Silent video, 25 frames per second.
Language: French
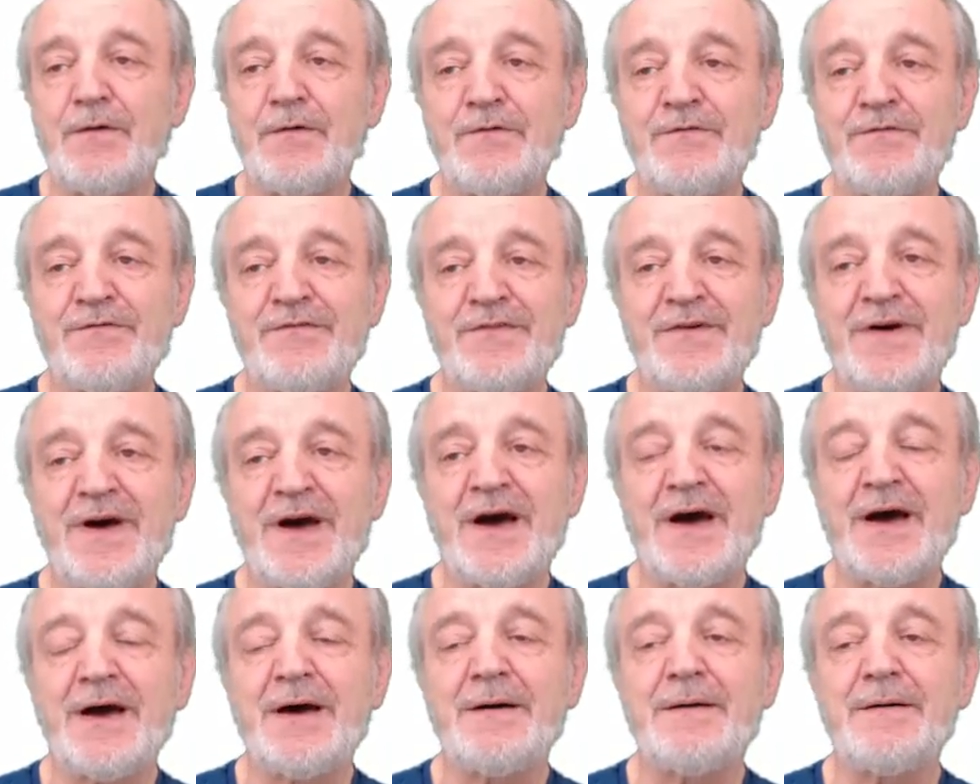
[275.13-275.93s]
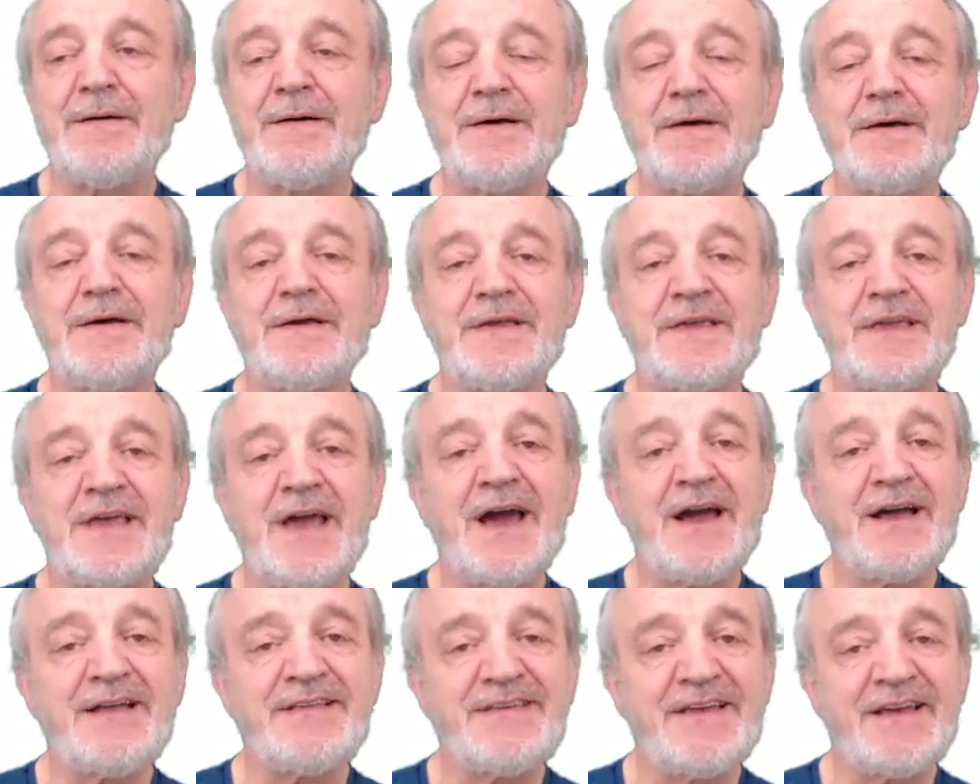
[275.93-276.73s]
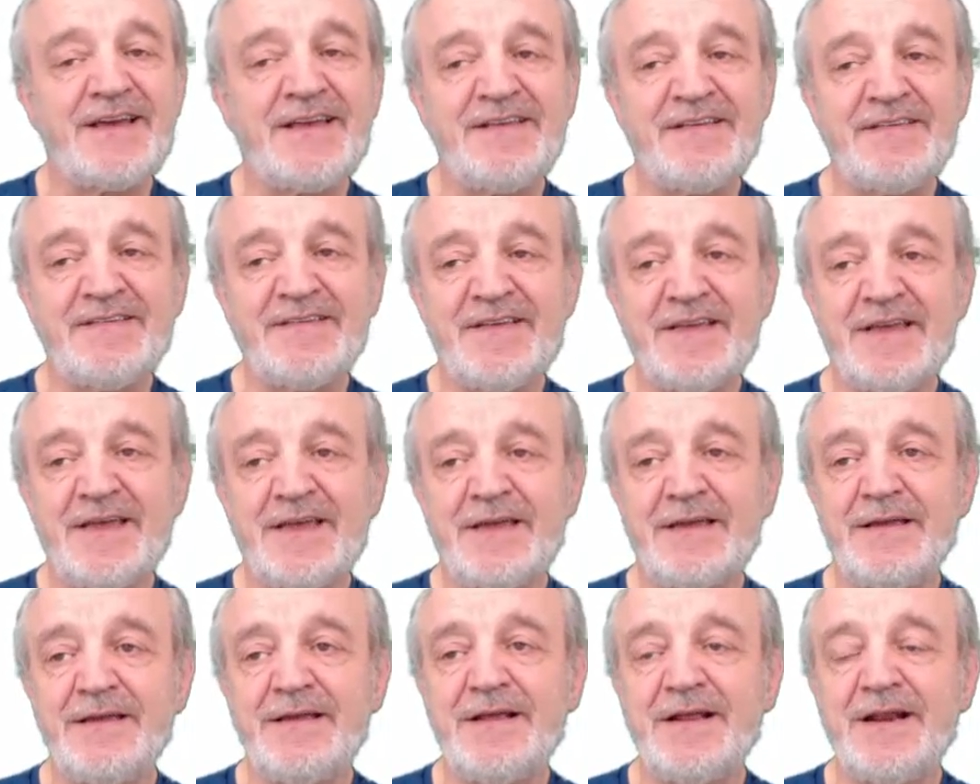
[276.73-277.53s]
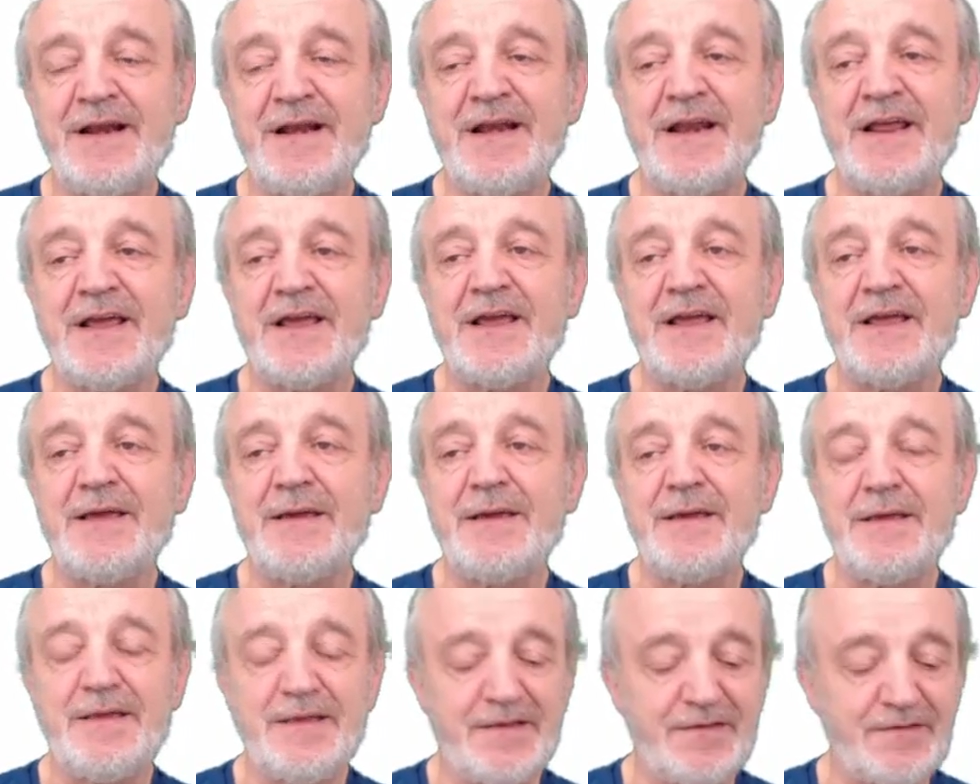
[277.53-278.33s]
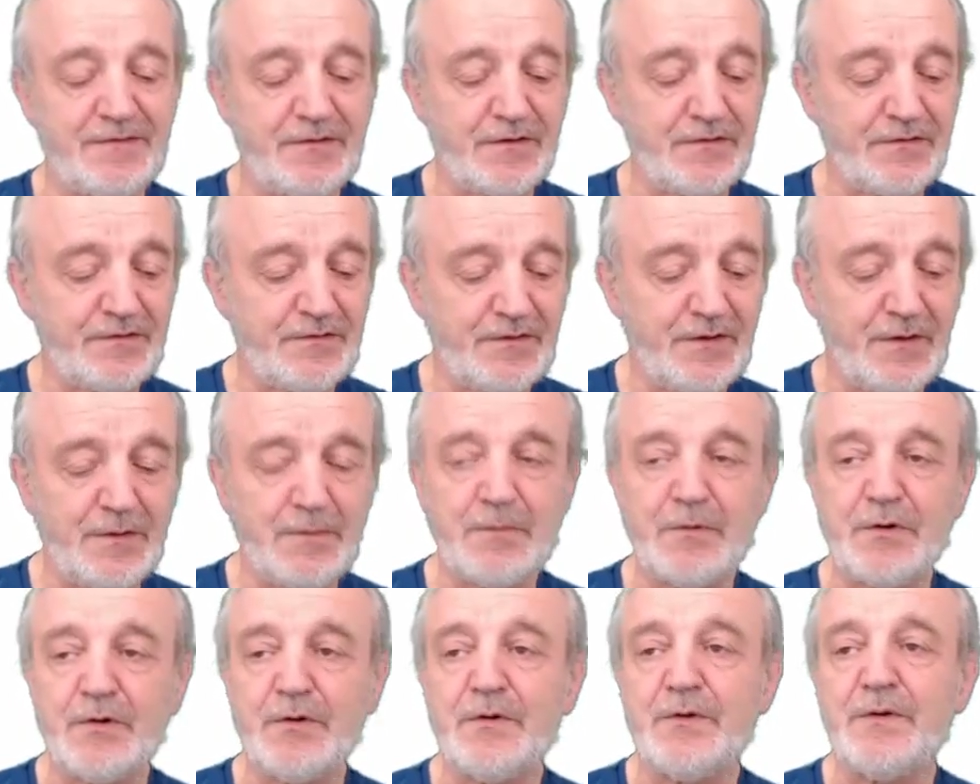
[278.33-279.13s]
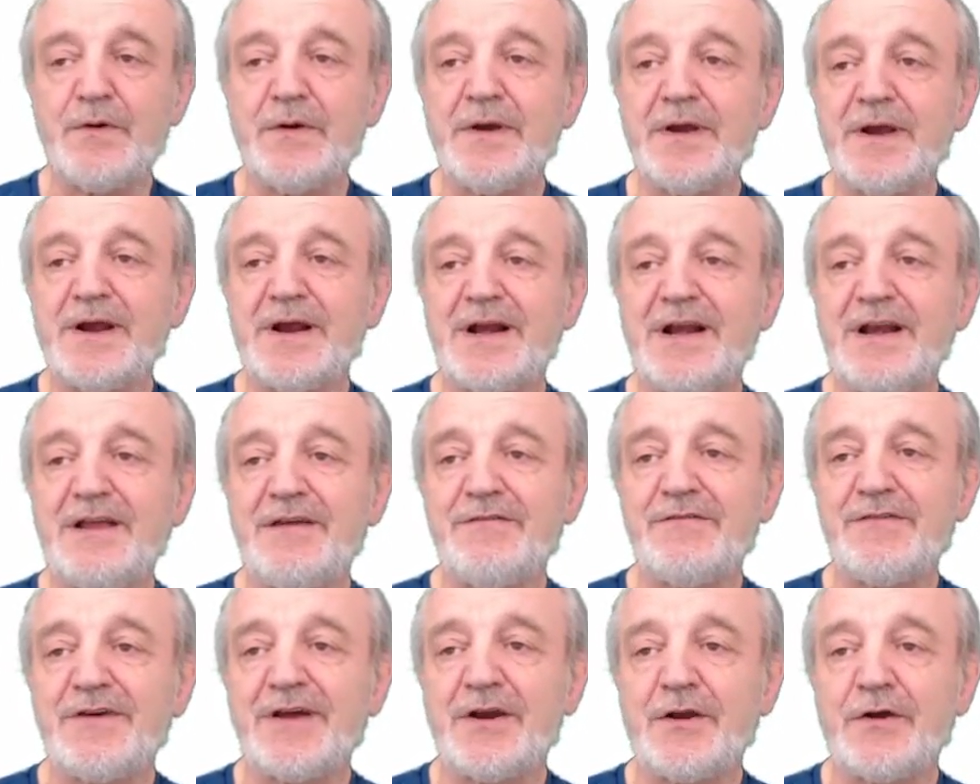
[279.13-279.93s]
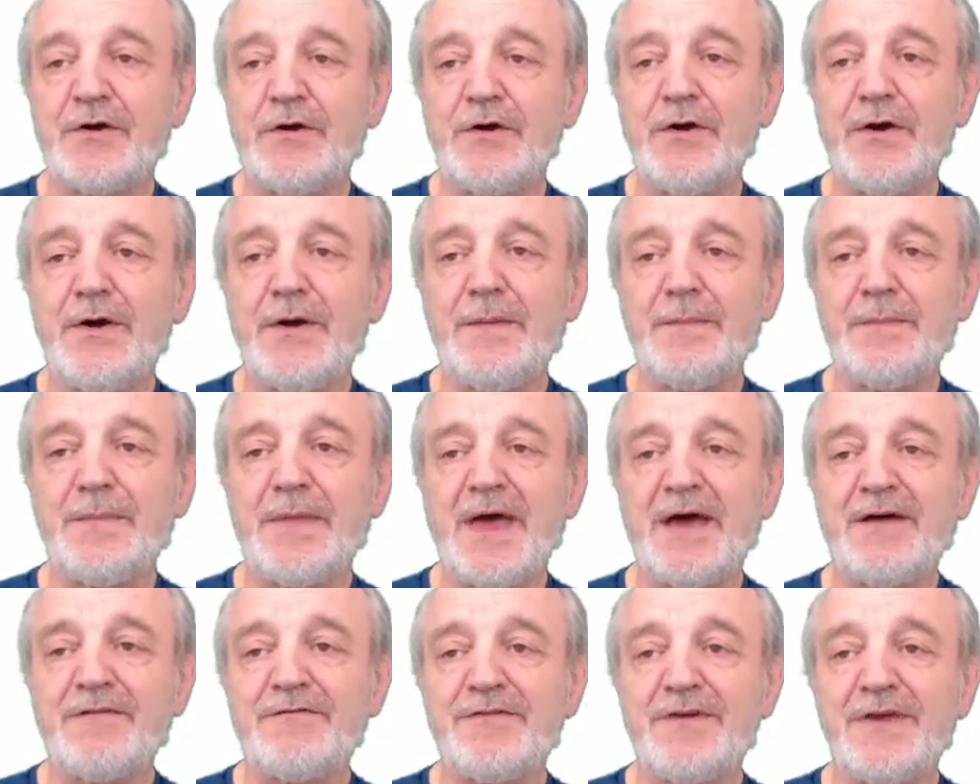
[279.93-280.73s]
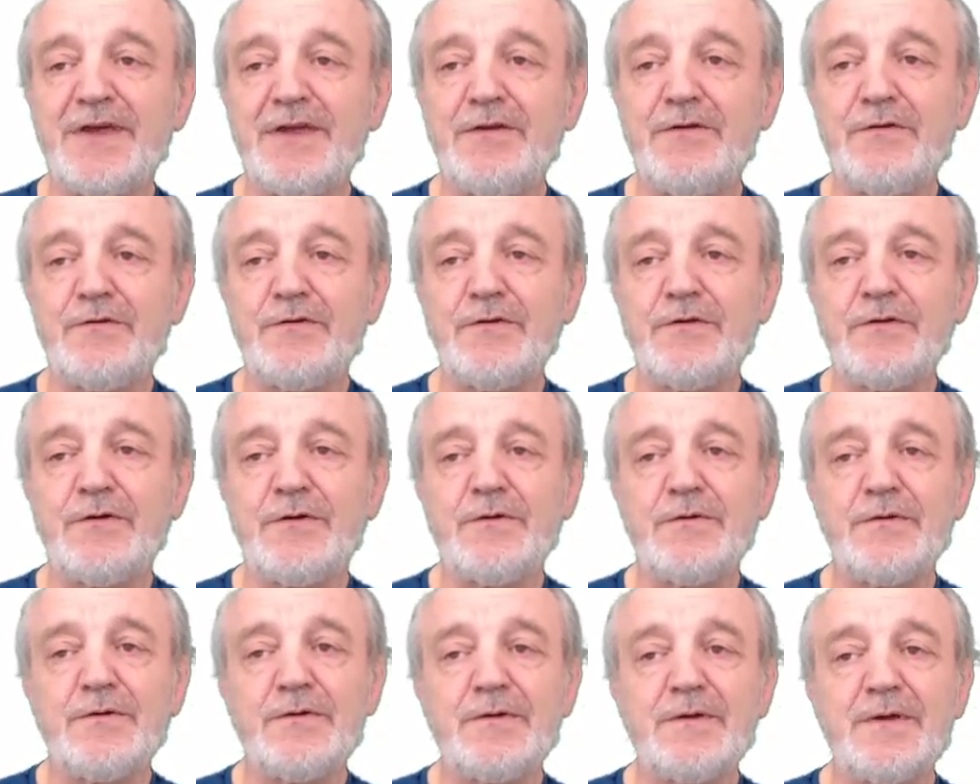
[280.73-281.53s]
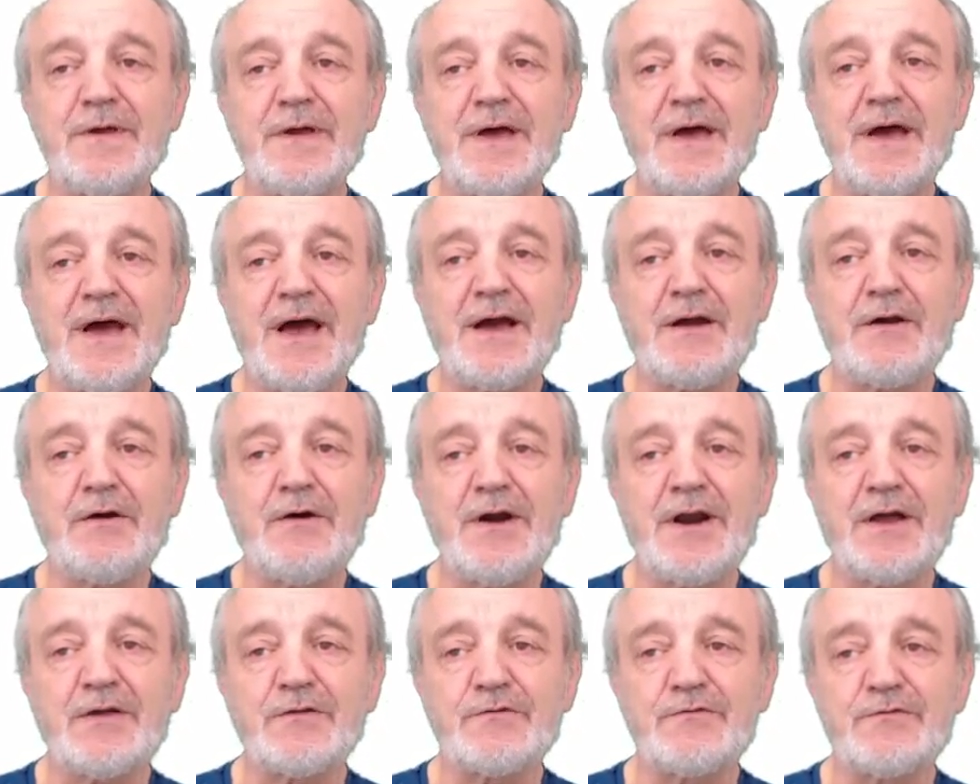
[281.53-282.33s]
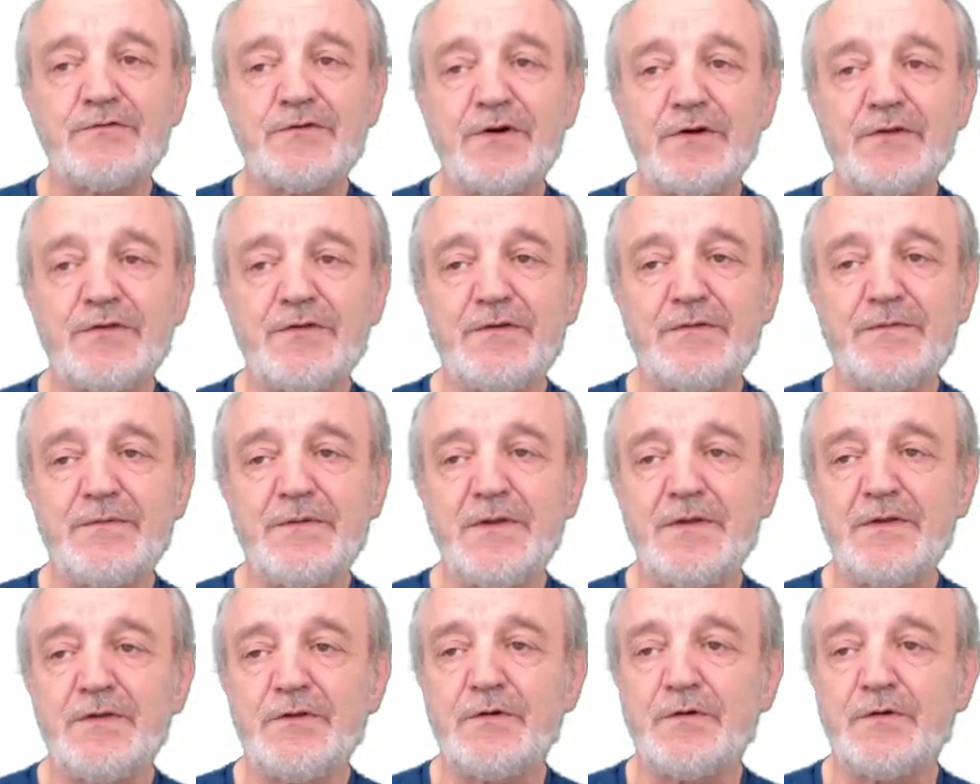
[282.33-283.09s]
On va caractériser les ensembles clés-valeurs avec une accolade ou vente.